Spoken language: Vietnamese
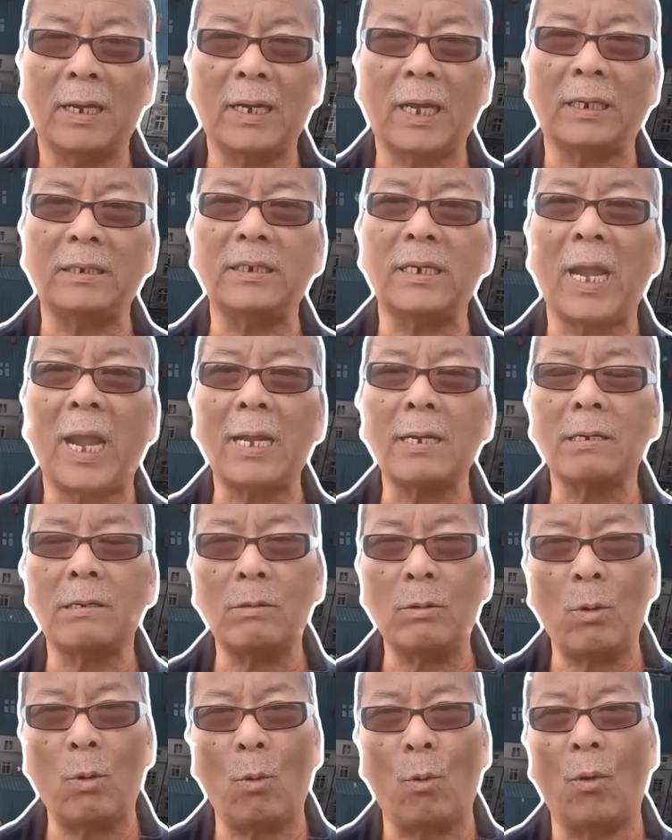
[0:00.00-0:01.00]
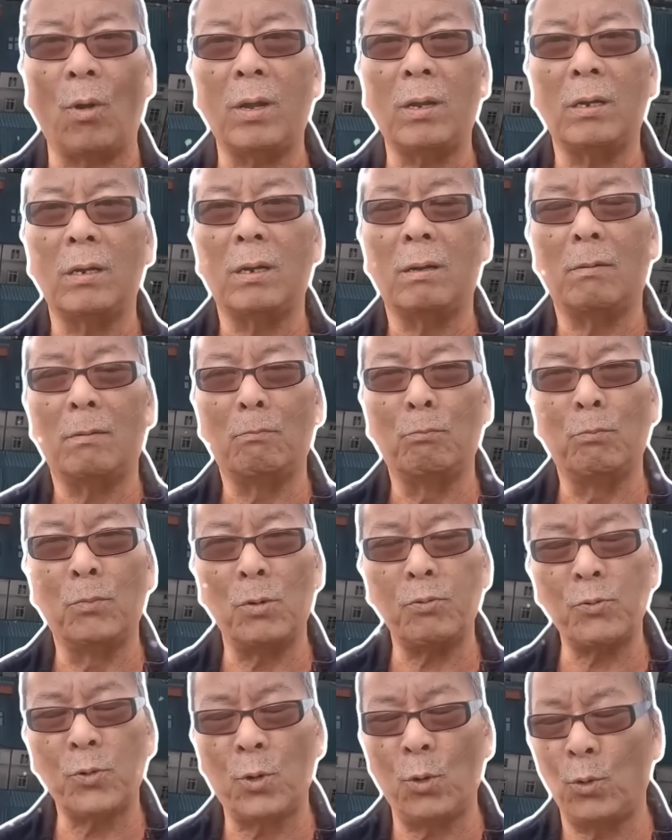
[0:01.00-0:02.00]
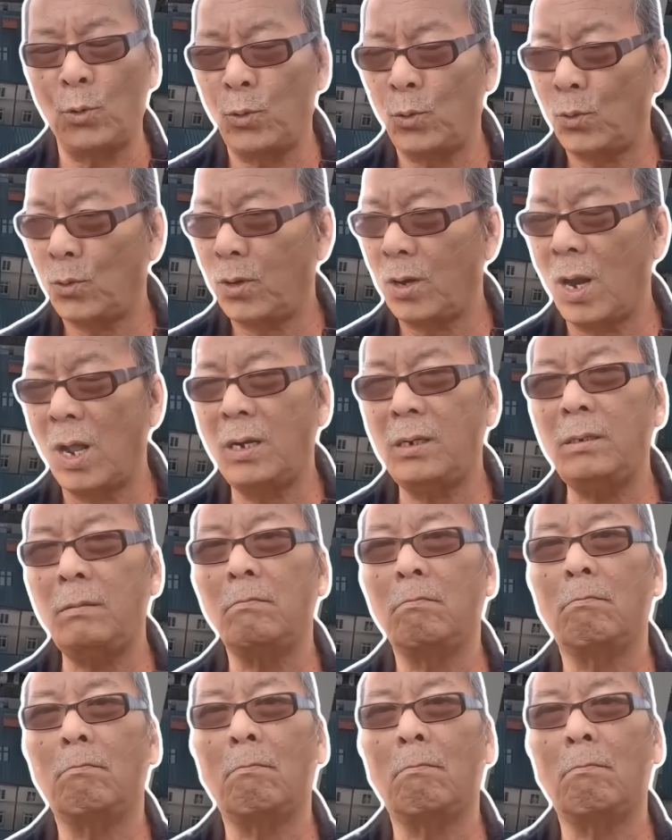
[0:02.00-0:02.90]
cảnh sát của Moscow đến